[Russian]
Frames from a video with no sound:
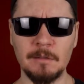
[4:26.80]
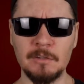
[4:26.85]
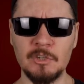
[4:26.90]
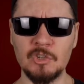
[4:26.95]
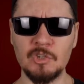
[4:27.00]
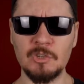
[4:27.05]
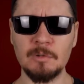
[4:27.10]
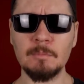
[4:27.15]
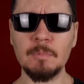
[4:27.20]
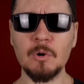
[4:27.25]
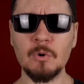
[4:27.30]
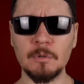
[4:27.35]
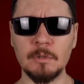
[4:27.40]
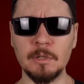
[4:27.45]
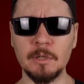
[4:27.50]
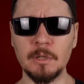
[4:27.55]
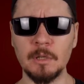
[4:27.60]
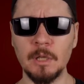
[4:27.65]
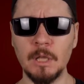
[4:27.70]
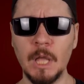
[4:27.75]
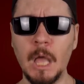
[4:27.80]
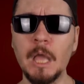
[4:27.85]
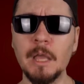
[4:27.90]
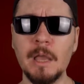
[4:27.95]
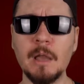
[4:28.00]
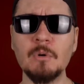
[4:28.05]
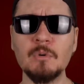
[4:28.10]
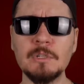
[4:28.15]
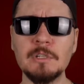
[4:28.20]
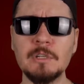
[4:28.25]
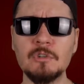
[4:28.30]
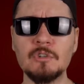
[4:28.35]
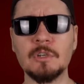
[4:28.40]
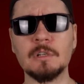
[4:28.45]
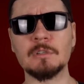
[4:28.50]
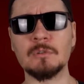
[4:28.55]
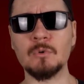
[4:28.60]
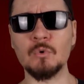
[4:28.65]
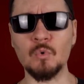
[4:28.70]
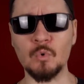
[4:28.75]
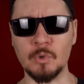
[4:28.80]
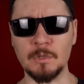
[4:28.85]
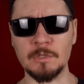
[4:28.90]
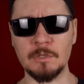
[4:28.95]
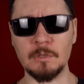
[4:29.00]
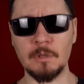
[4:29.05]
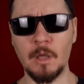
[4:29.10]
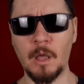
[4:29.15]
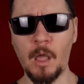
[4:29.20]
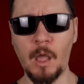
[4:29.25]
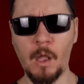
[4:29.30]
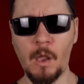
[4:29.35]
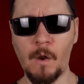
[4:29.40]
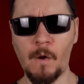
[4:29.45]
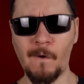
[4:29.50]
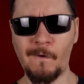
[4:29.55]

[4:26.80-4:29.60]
нищеброды, какой сейчас курс, а?